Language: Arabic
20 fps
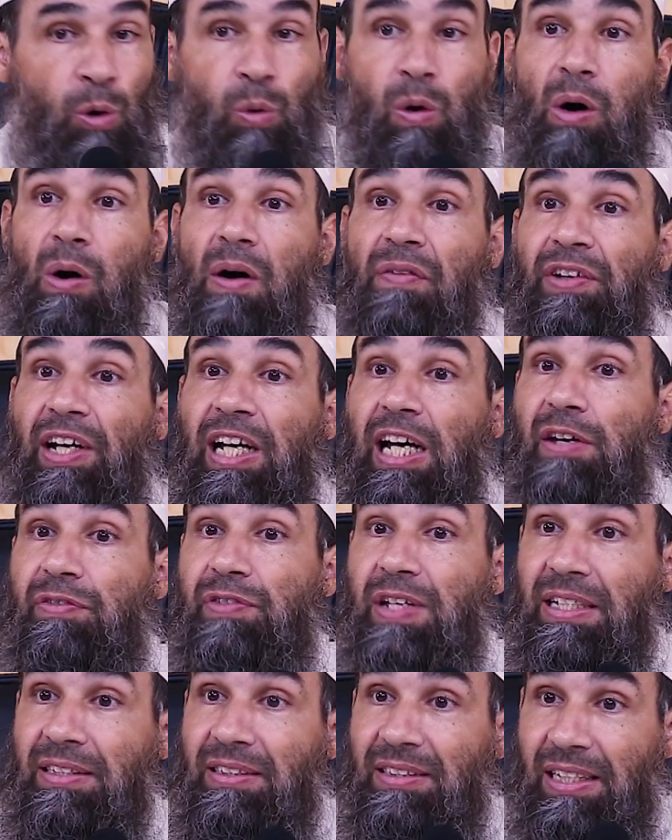ووافق
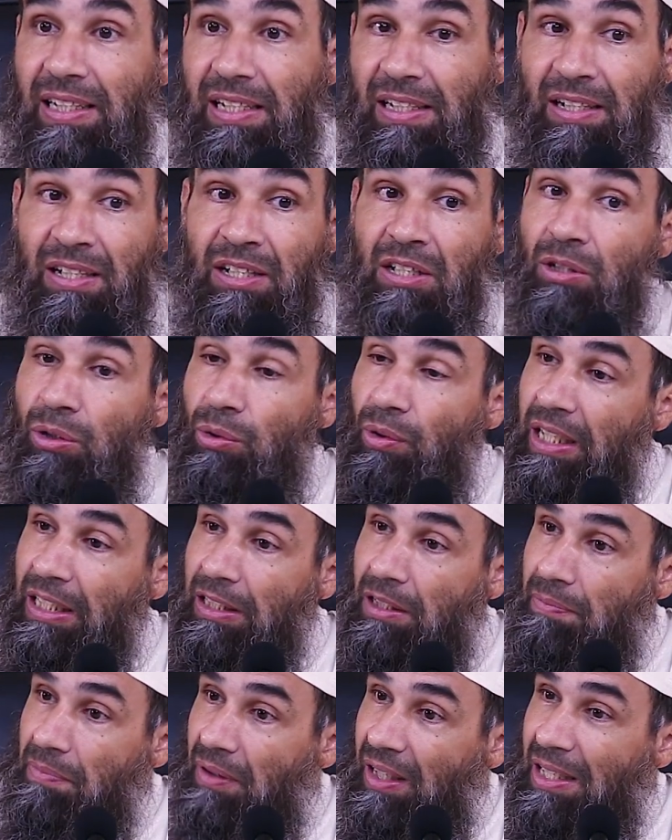فيها الدليل
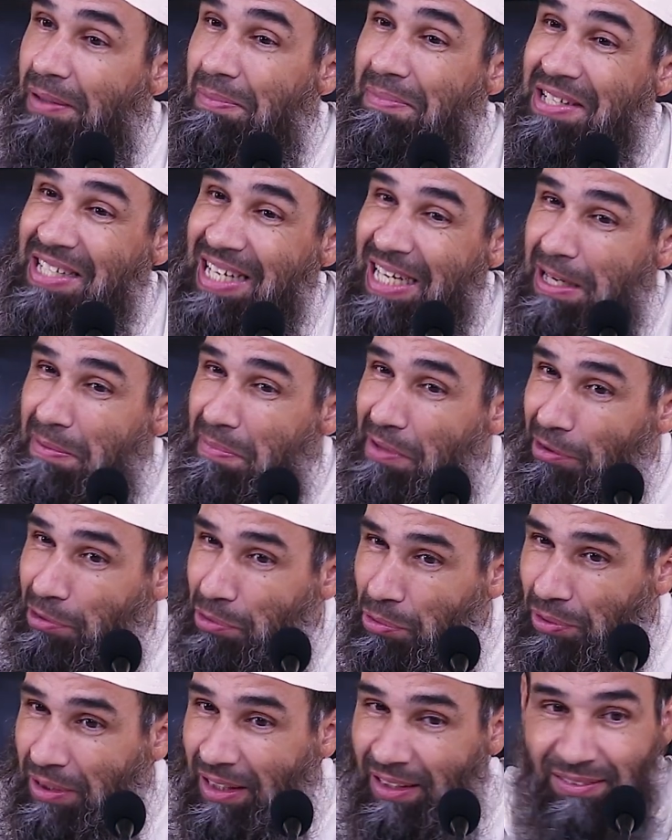وكتبقى المسائل
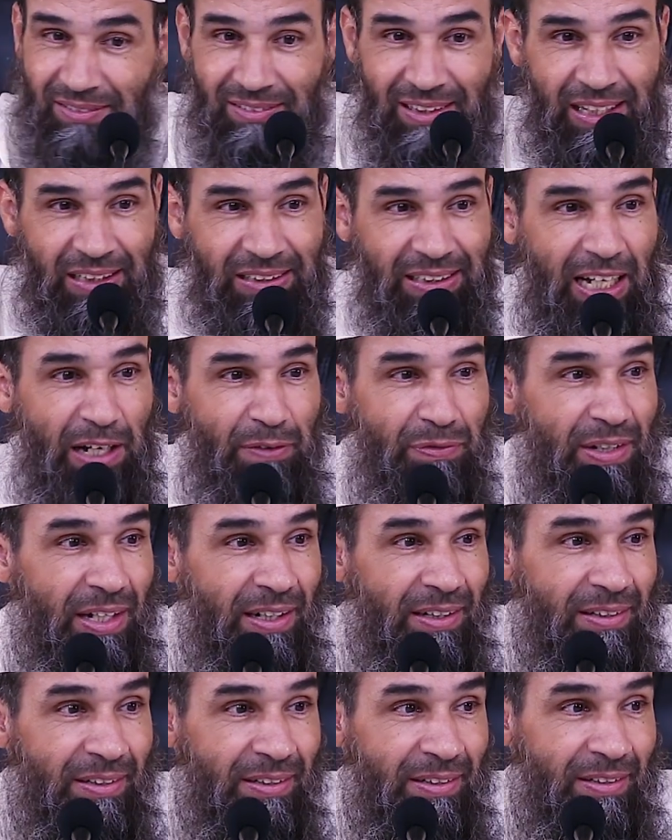معدوده اخطا فيها